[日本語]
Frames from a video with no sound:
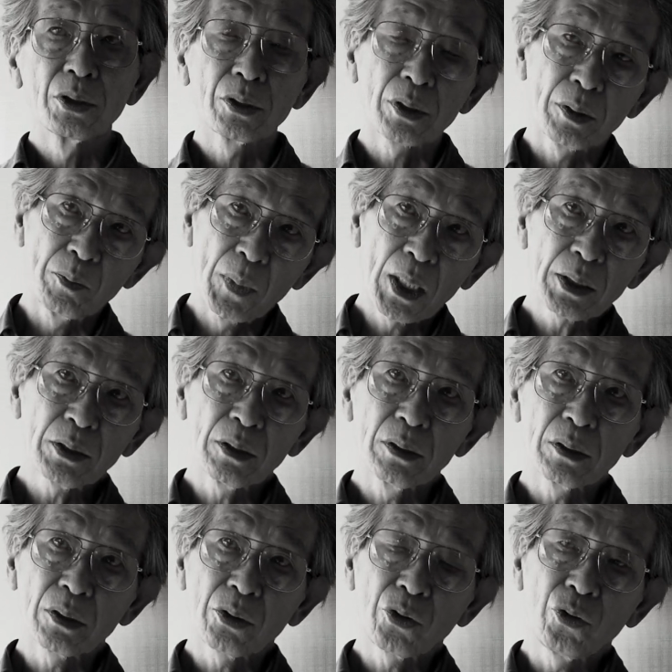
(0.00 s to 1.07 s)
それからま
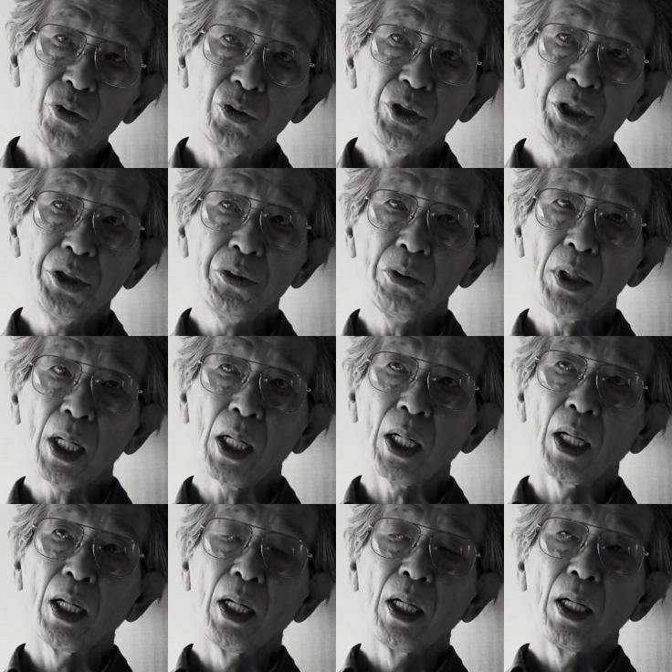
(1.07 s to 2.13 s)
ず国は
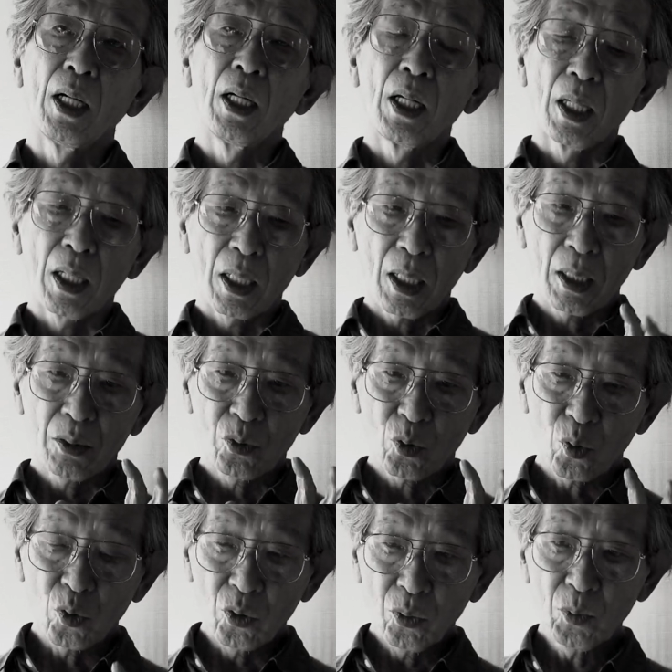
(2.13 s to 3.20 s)
あの
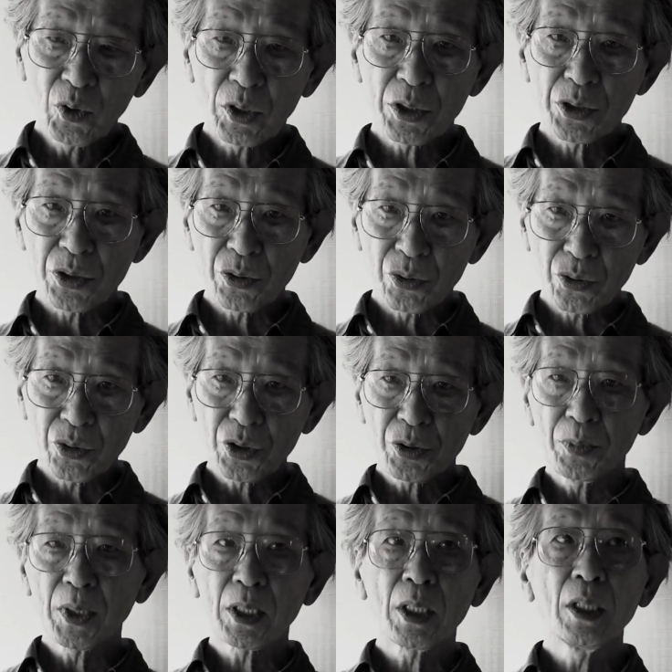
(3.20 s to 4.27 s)
子どもたちを福
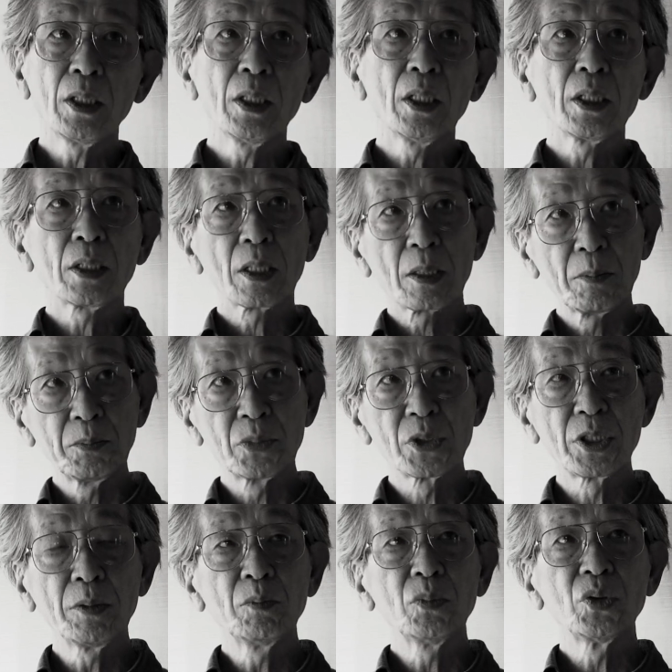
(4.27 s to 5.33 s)
島県内から
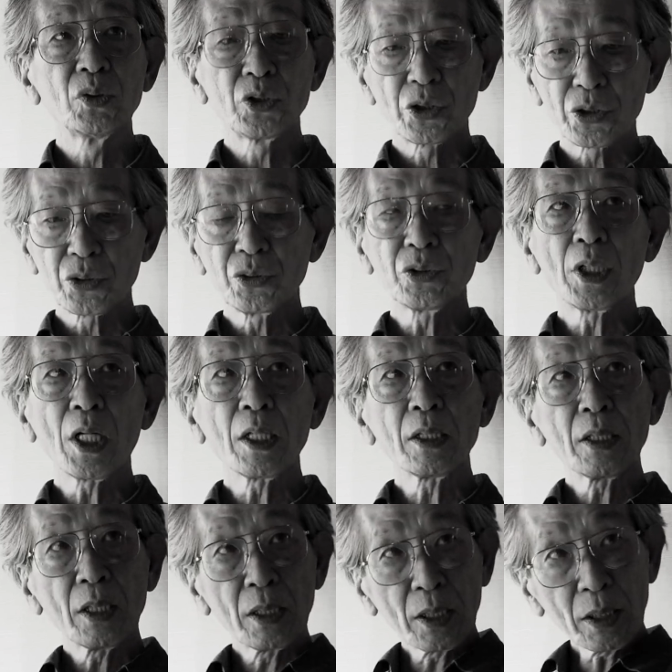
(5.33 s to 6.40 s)
全部集団
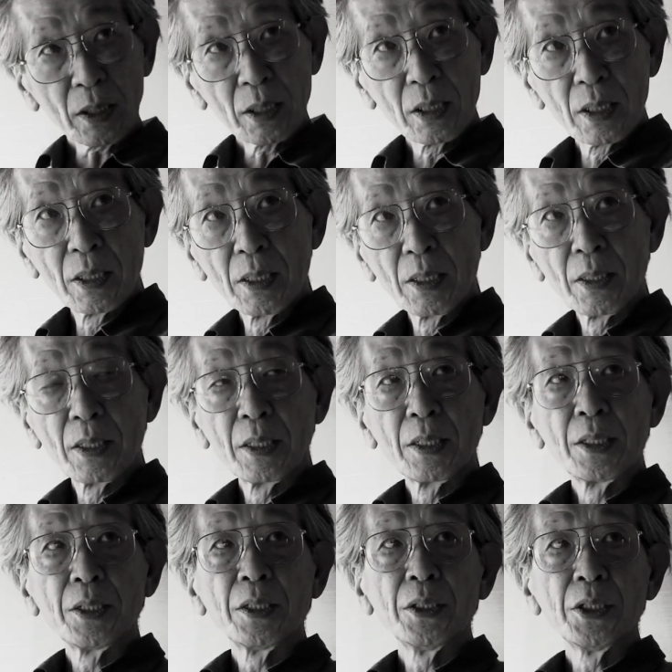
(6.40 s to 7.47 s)
でね
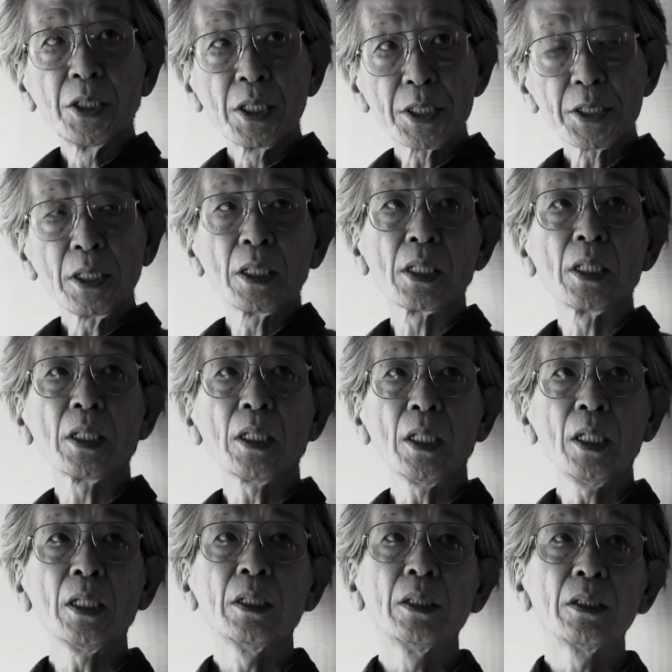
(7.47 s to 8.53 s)
逃がさなきゃいけ
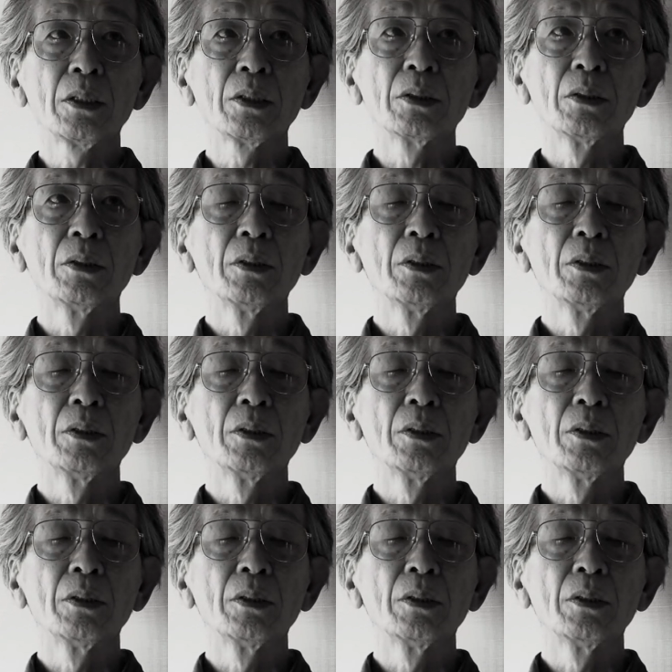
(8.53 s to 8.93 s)
ないですよ。